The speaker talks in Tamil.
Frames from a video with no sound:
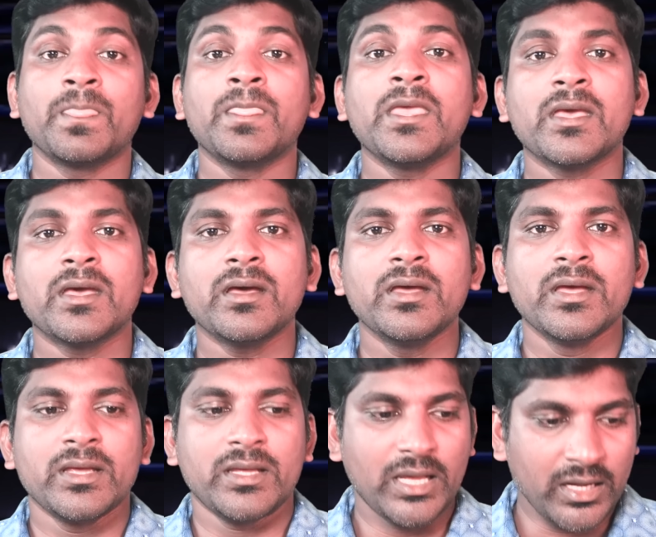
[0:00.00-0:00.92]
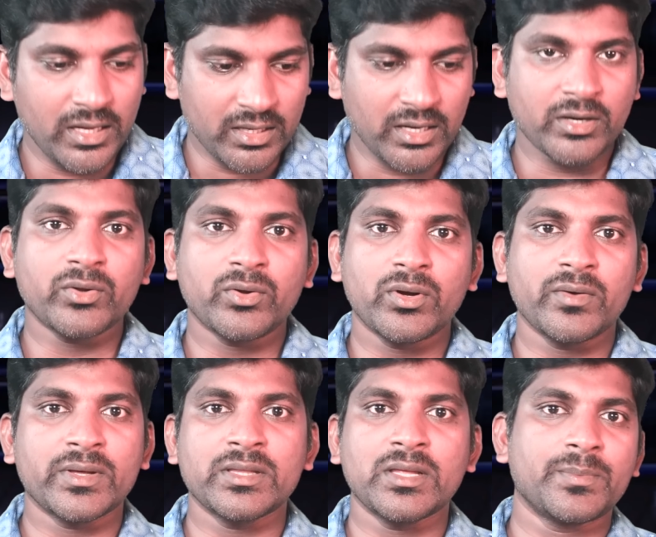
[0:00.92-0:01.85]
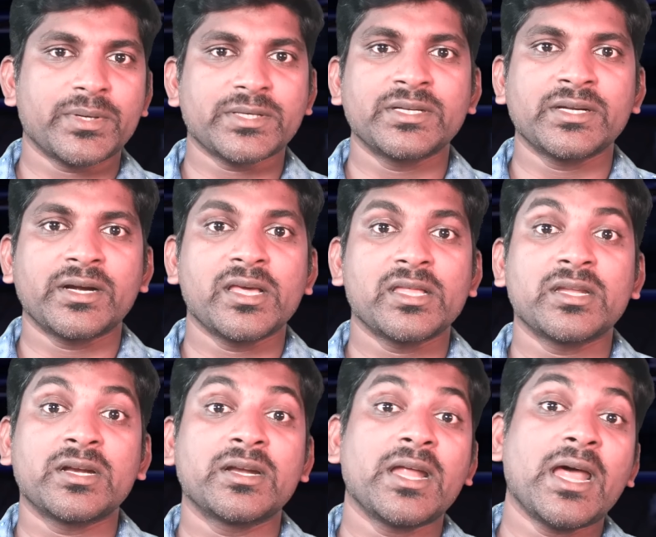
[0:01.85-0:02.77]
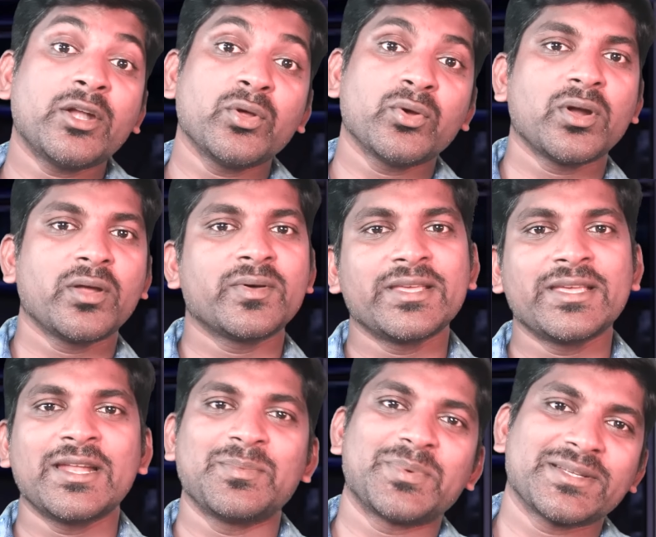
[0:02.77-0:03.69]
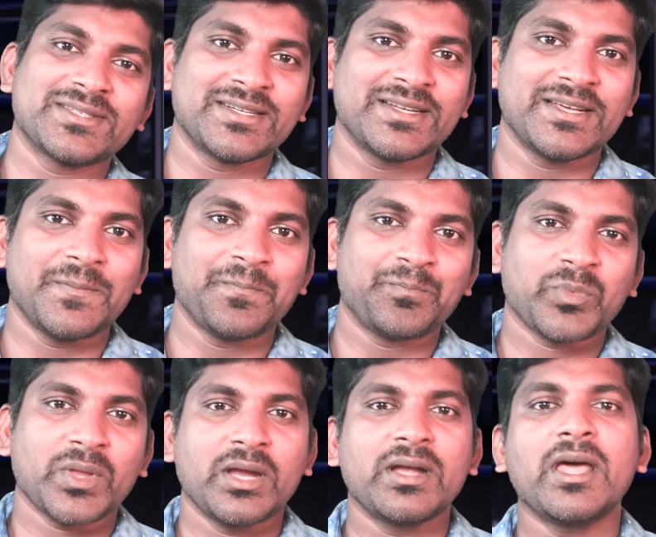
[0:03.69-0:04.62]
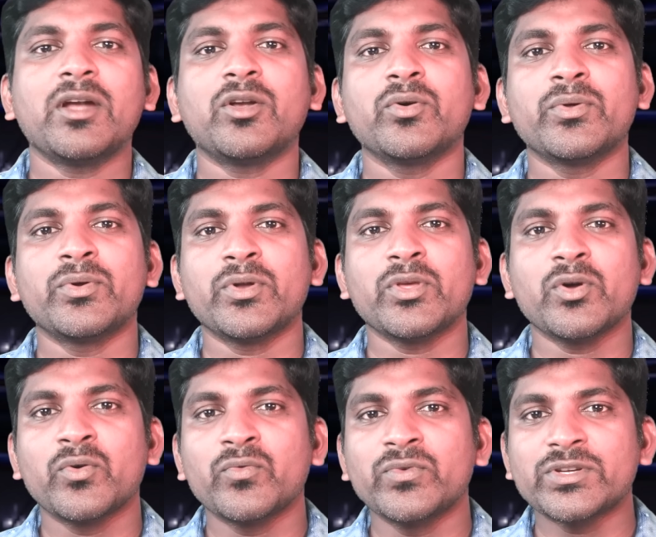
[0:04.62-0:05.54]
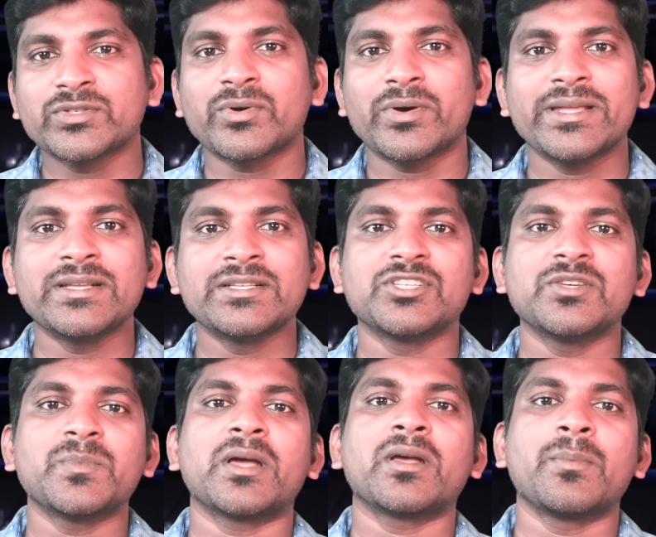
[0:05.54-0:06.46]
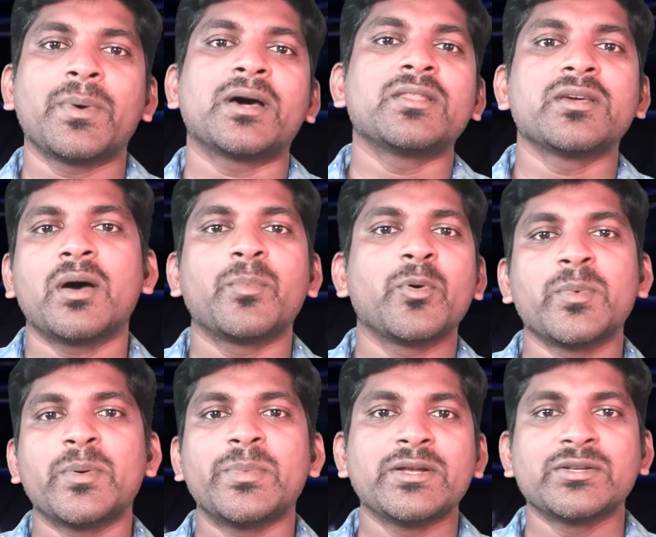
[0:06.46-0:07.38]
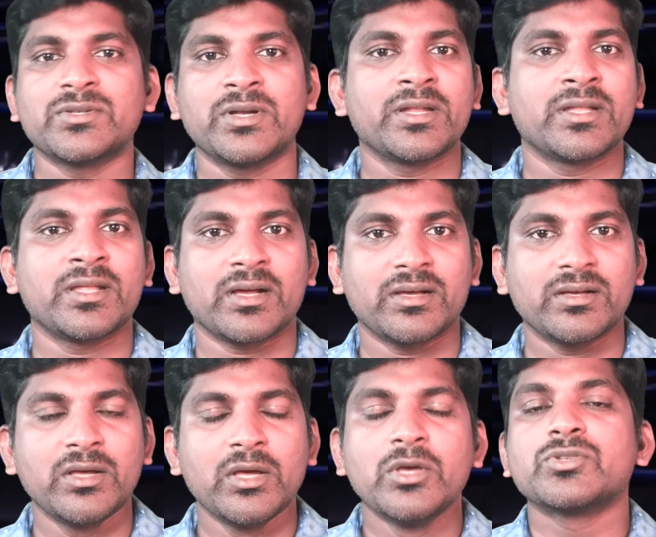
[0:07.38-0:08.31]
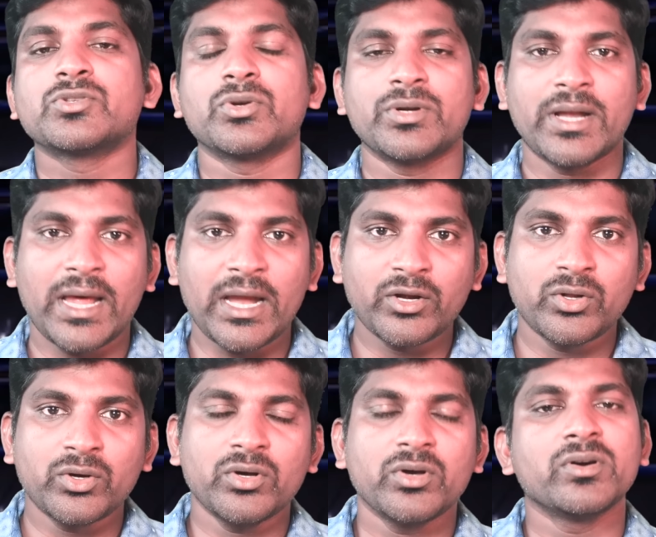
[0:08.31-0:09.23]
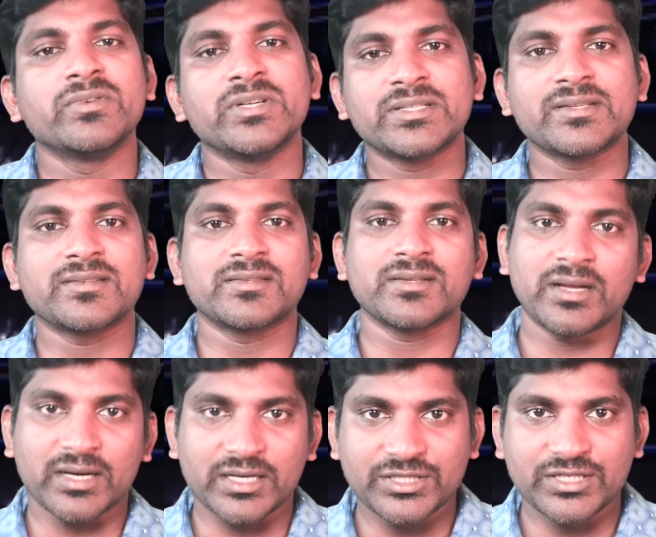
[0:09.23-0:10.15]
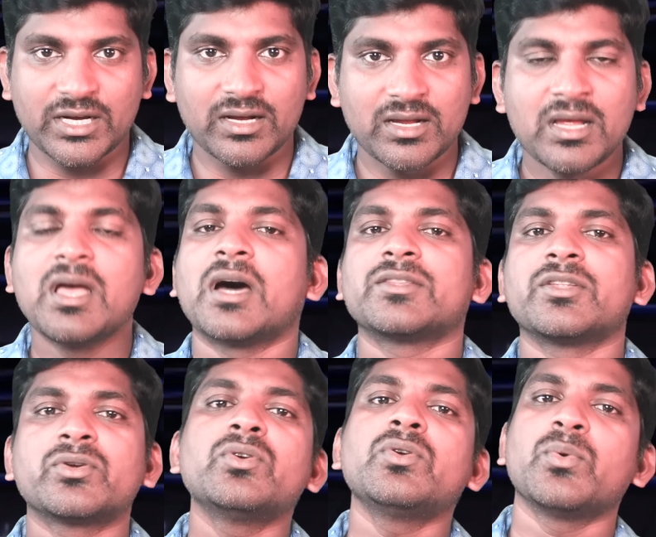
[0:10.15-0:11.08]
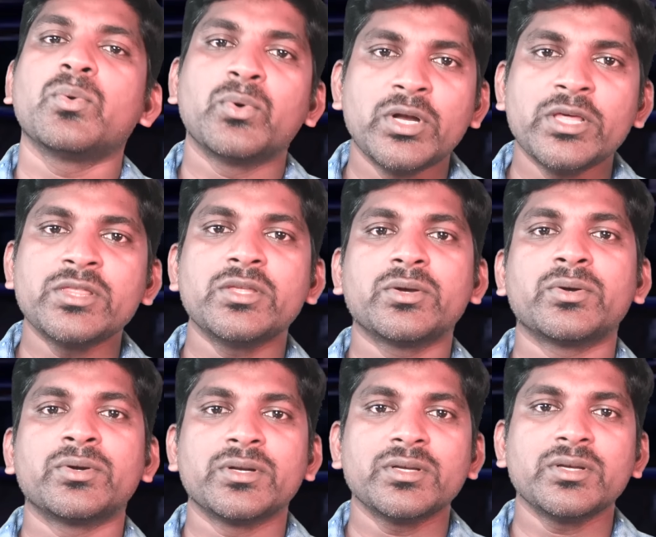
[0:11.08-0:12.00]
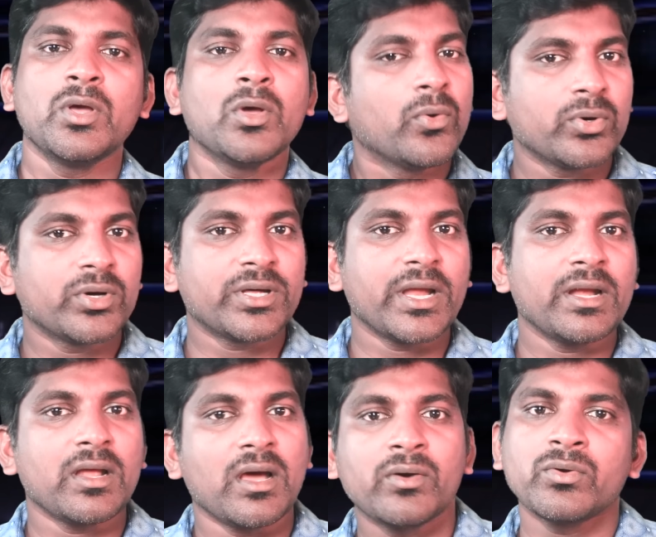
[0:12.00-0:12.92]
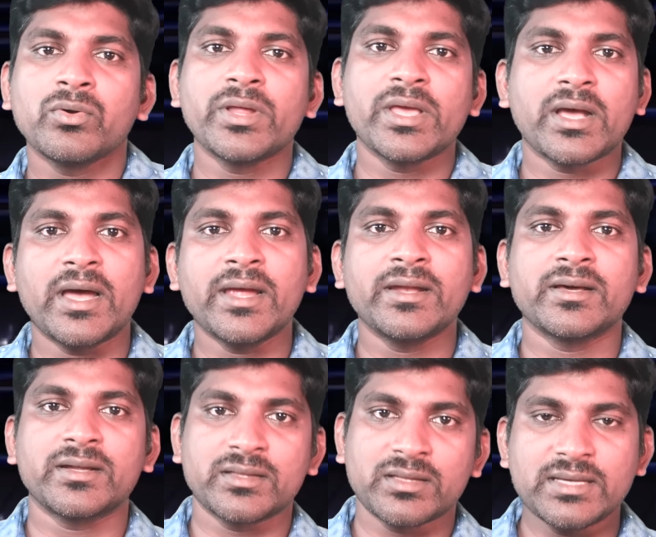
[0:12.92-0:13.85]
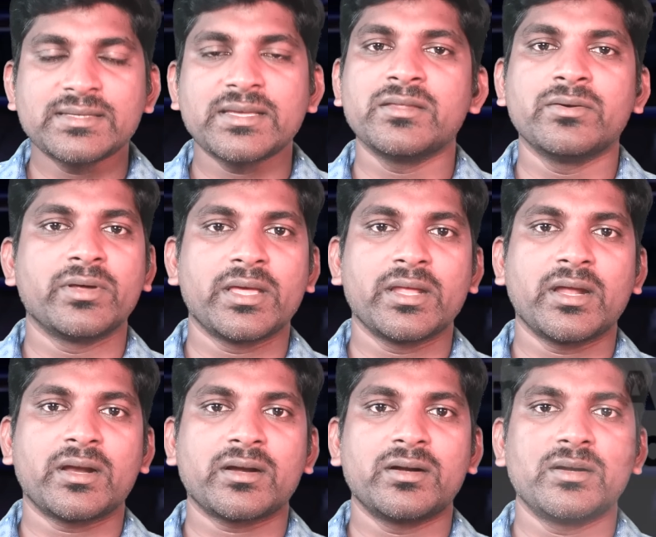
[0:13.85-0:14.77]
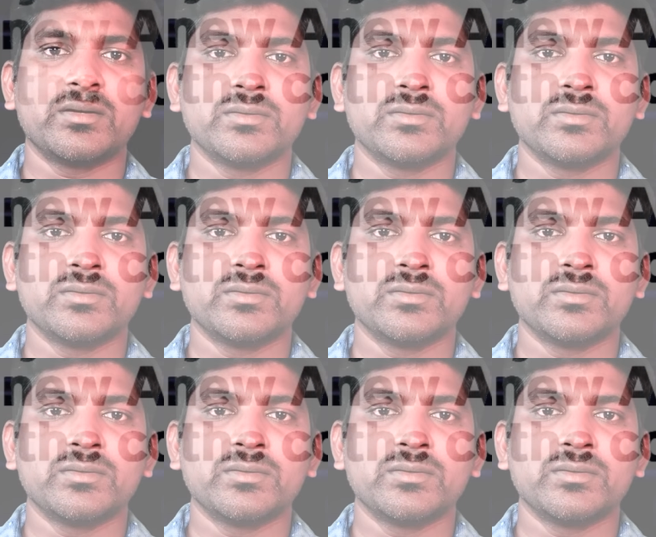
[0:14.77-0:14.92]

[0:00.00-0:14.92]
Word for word: நீங்கள் எங்கள் நாட்டுக்குள்ளே வந்தால் பிரச்சனை கிடையாது ஆனால் நேட்டோக்குள்ளே வந்தீங்கன்னா பிரச்சனை நேட்டோவினுடைய ஒவ்வொரு ஸ்கொயர் இன்ஜியும் நாங்கள் பாதுகாப்போம் அப்படின்னு சொல்லியிருந்தாங்க ஸோ நேட்டோ வர்சஸ் ரஷ்யா அதற்குள் ஒளிந்து கொண்டு உக்ரைன் அவங்களுடைய காய் நகரத்தில் செய்து வருகிறார்கள்